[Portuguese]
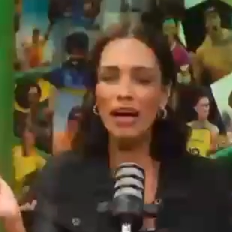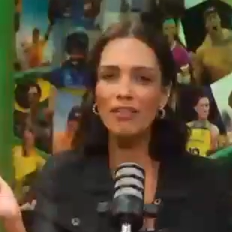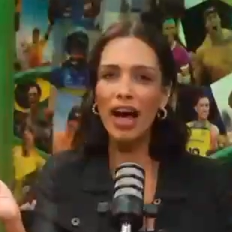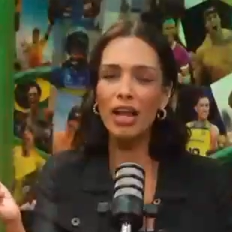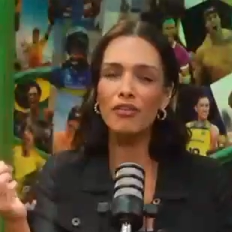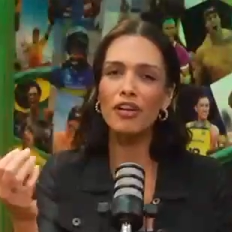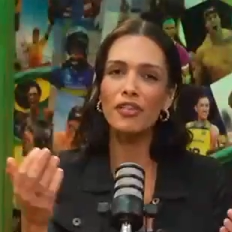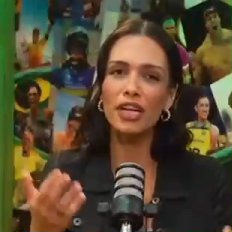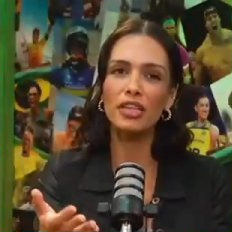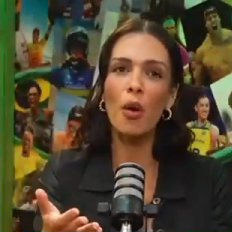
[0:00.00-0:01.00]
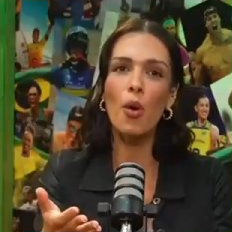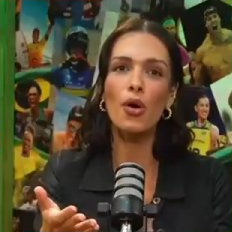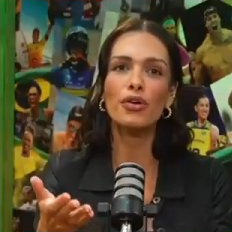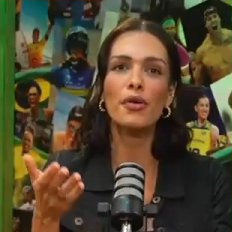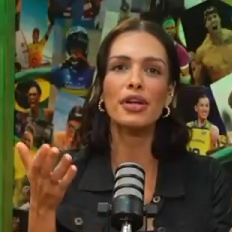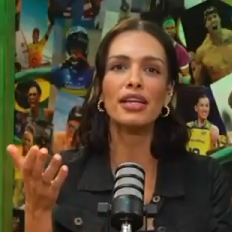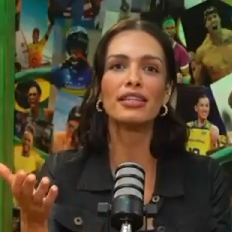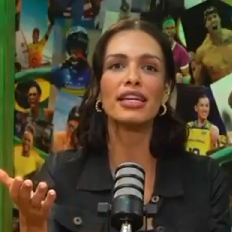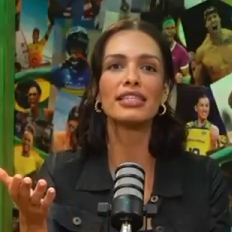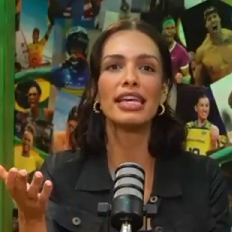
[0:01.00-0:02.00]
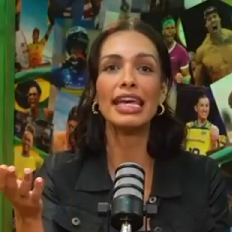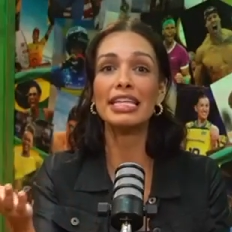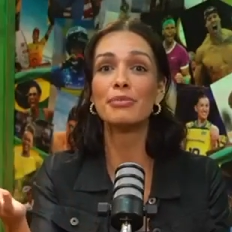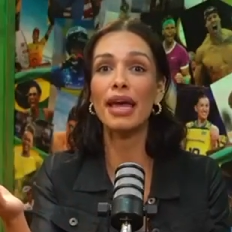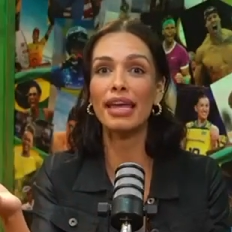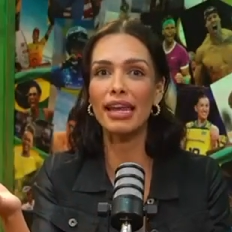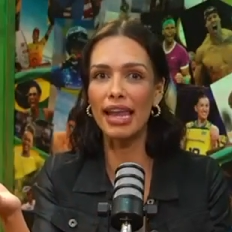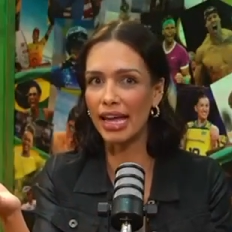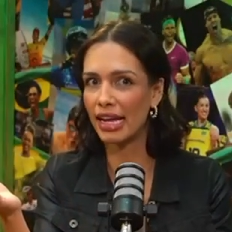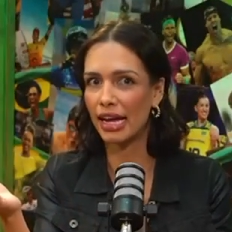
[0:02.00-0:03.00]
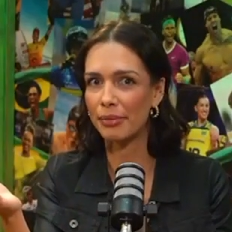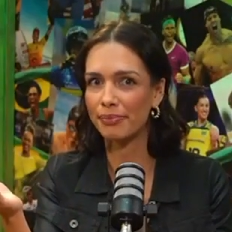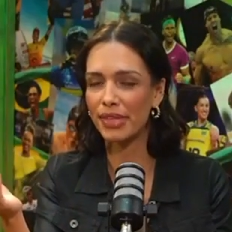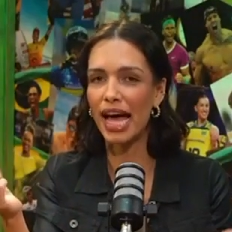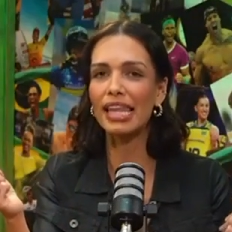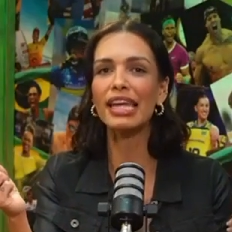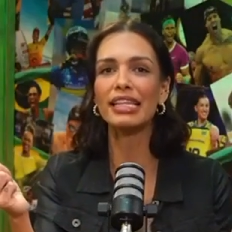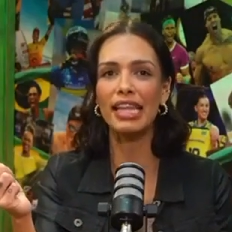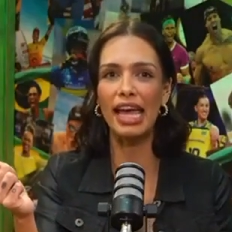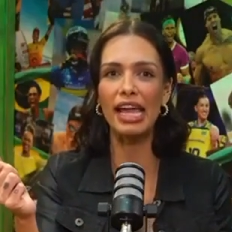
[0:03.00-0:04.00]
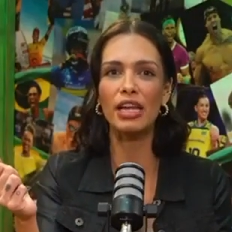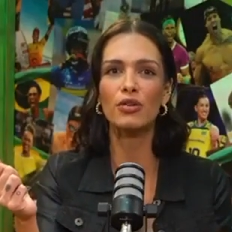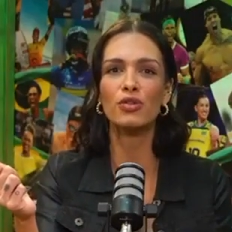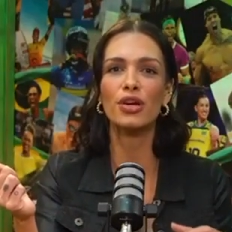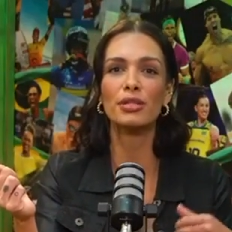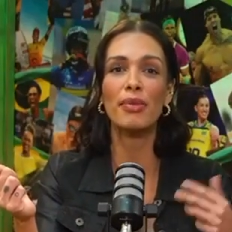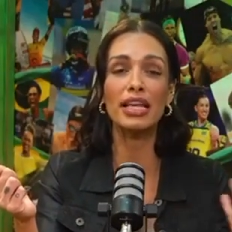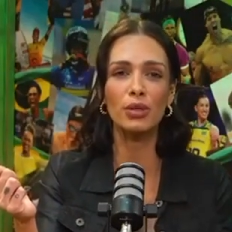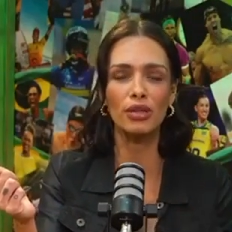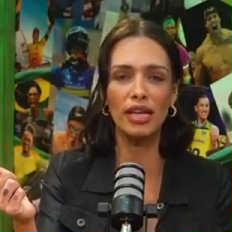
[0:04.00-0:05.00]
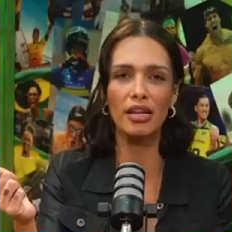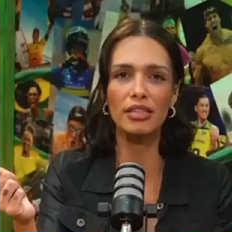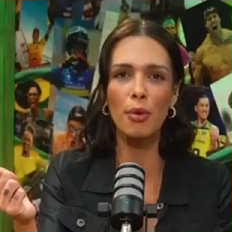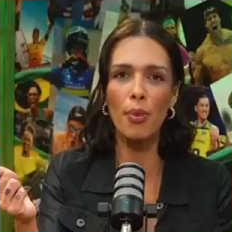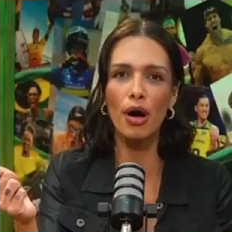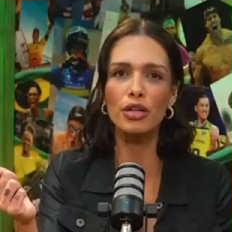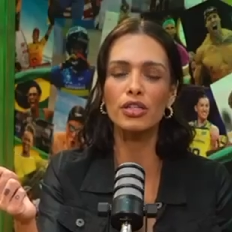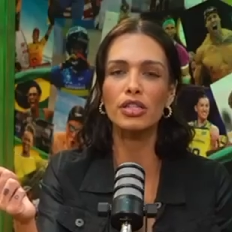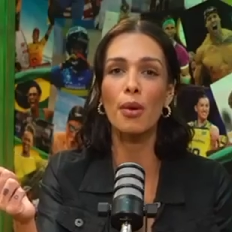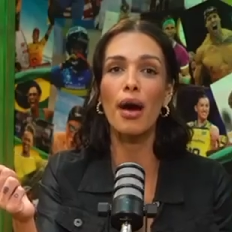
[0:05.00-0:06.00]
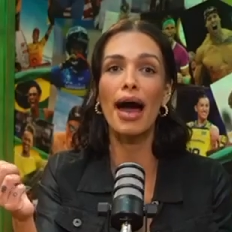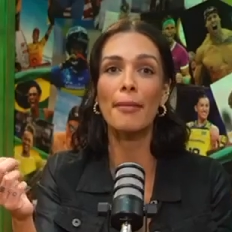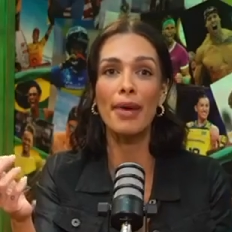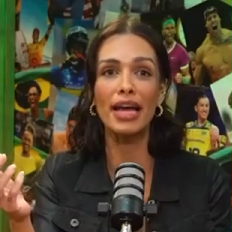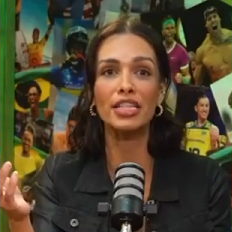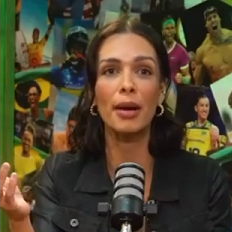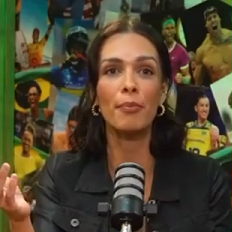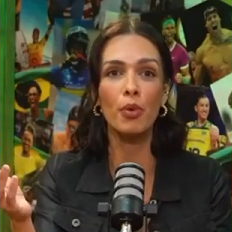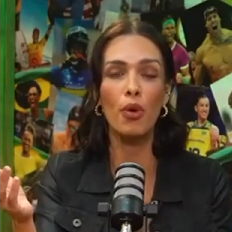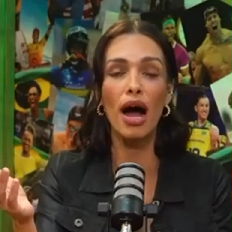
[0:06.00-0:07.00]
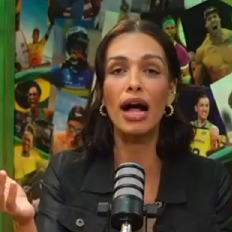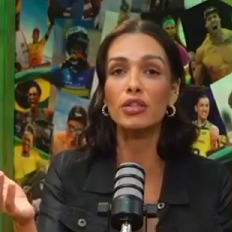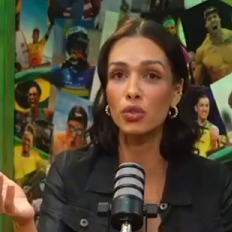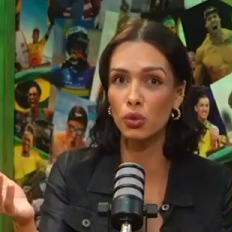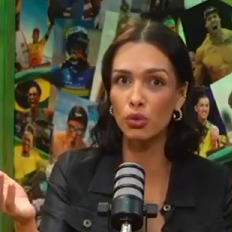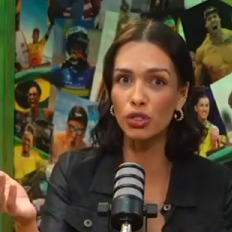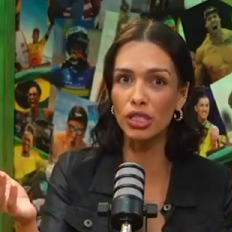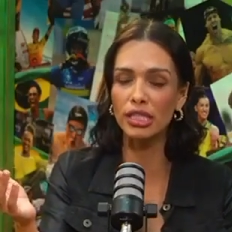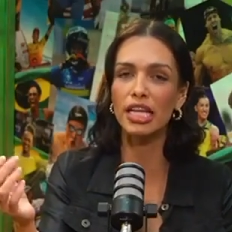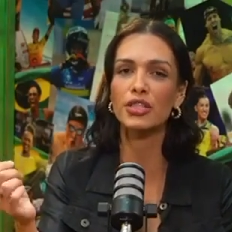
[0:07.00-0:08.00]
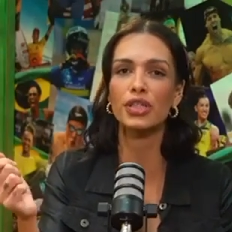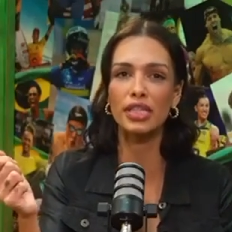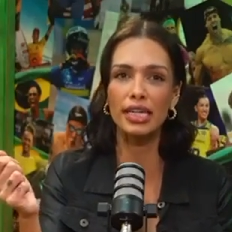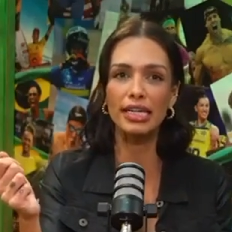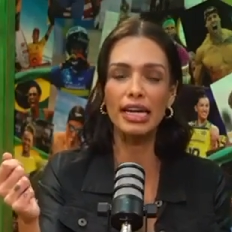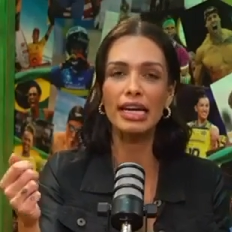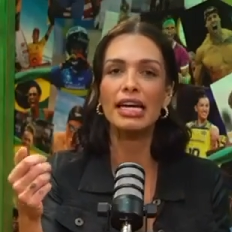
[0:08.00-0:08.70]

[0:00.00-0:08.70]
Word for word: cavalo, favorito ao ouro é o irlandês Rhys McLanagan. Além dele, os dois mais cotados ao pódio são Ahmad Abu Al-Sud, da Jordânia,